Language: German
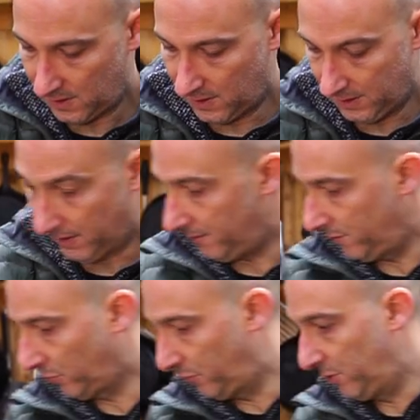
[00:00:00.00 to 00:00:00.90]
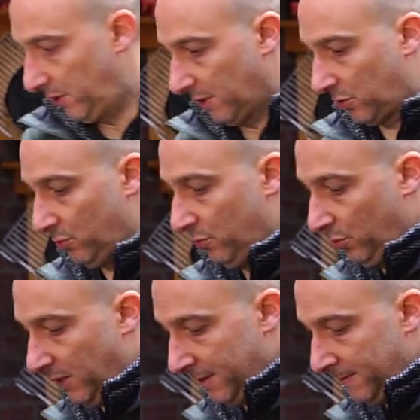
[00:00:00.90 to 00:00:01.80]
Ah ja, so fühlt sich das schon
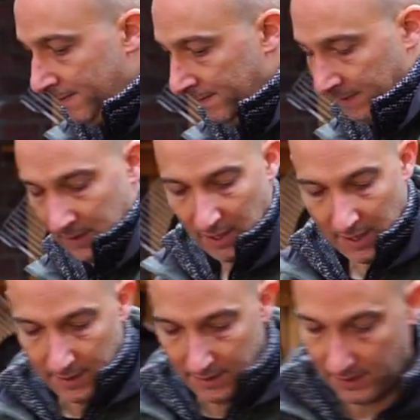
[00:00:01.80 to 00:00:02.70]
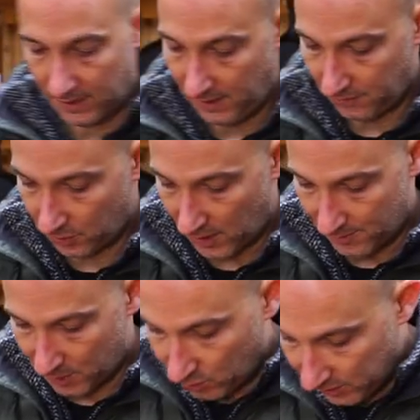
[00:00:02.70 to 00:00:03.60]
gut an. Den kneten wir noch
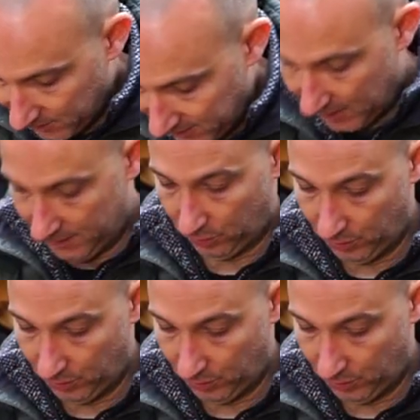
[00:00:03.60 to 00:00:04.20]
einmal kurz mit der Hand